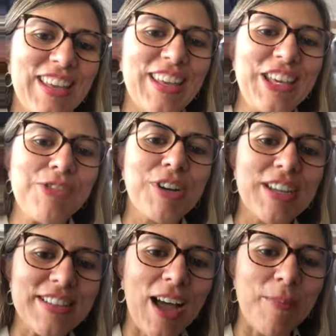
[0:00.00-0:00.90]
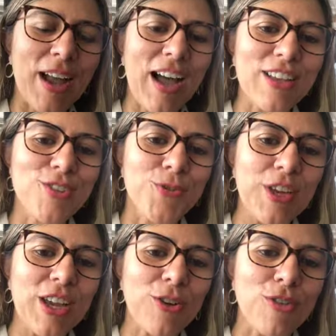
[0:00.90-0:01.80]
e um grande abraço,
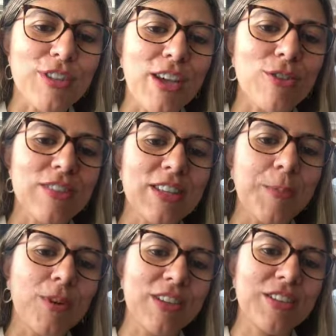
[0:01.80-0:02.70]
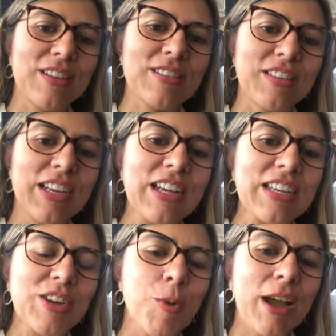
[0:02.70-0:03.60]
fiquem com Deus e depois a gente chega
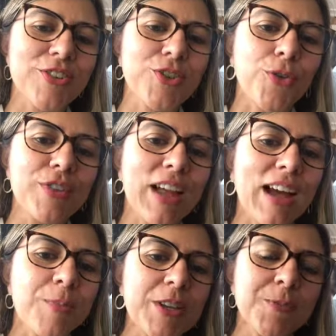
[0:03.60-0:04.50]
aqui com mais novidade,